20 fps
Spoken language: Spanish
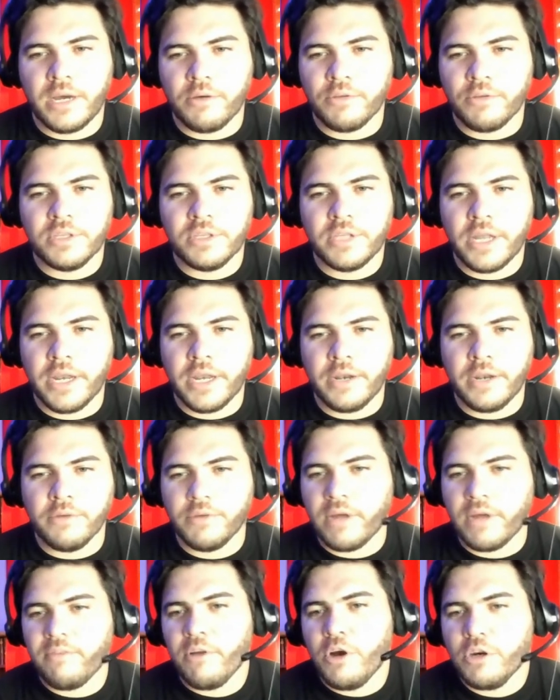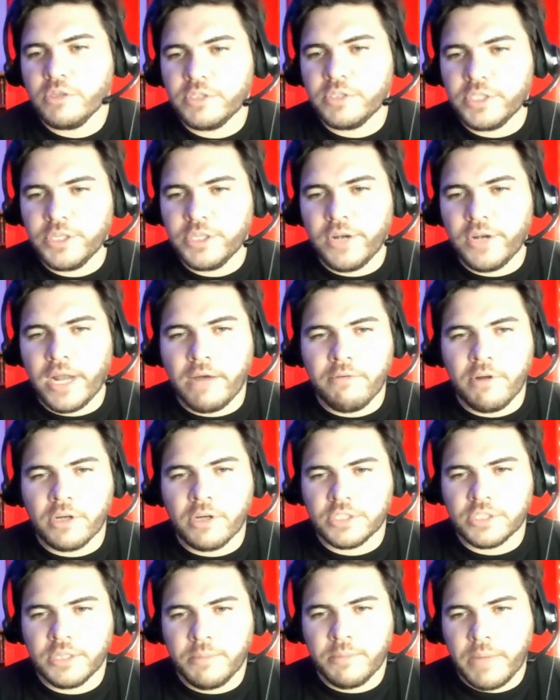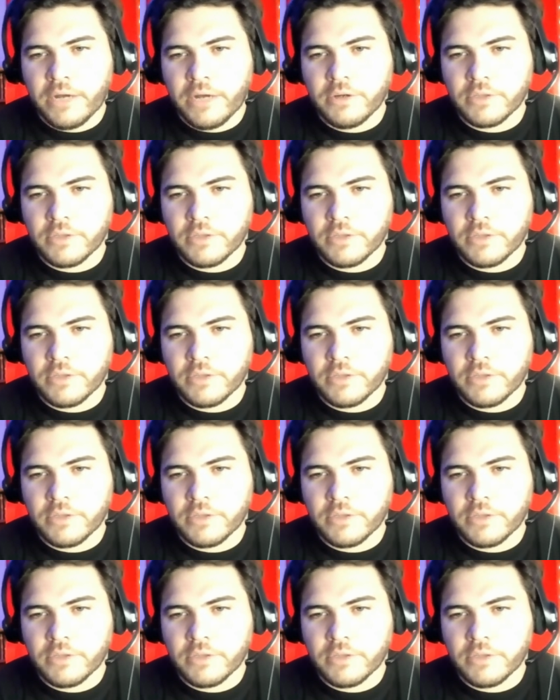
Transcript: auditan en una blockchain o en las blockchains más